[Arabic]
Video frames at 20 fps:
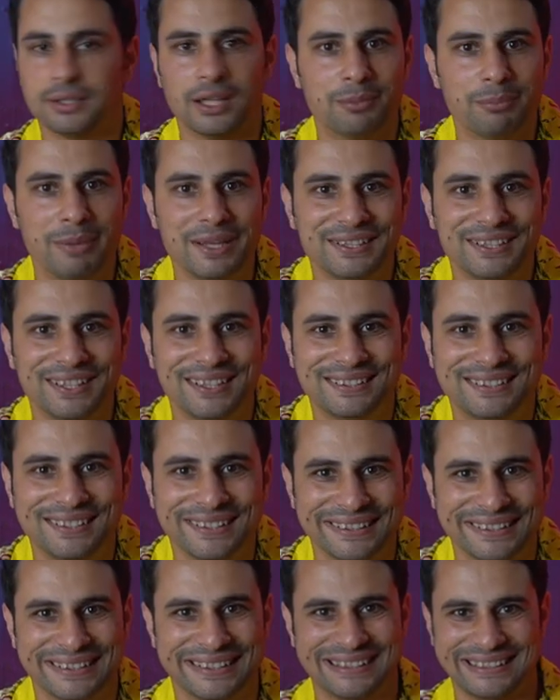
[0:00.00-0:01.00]
للميت
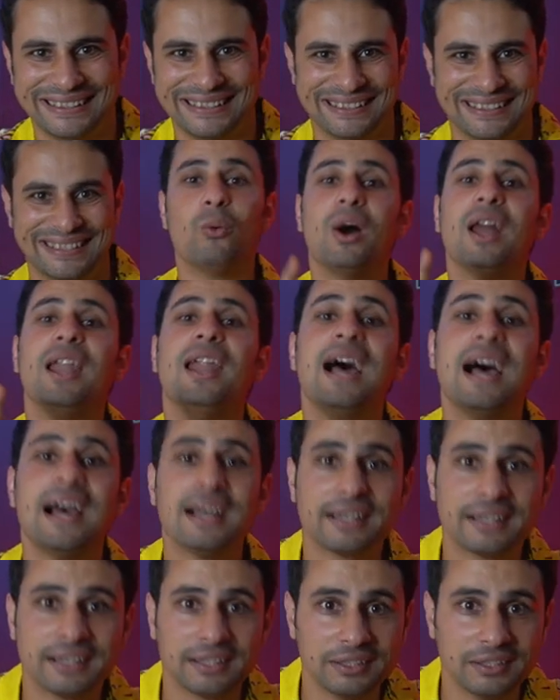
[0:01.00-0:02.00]

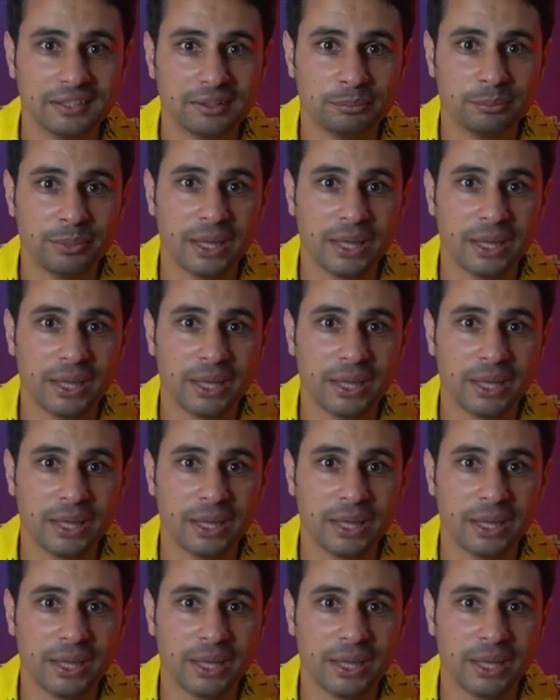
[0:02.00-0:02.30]
ولكن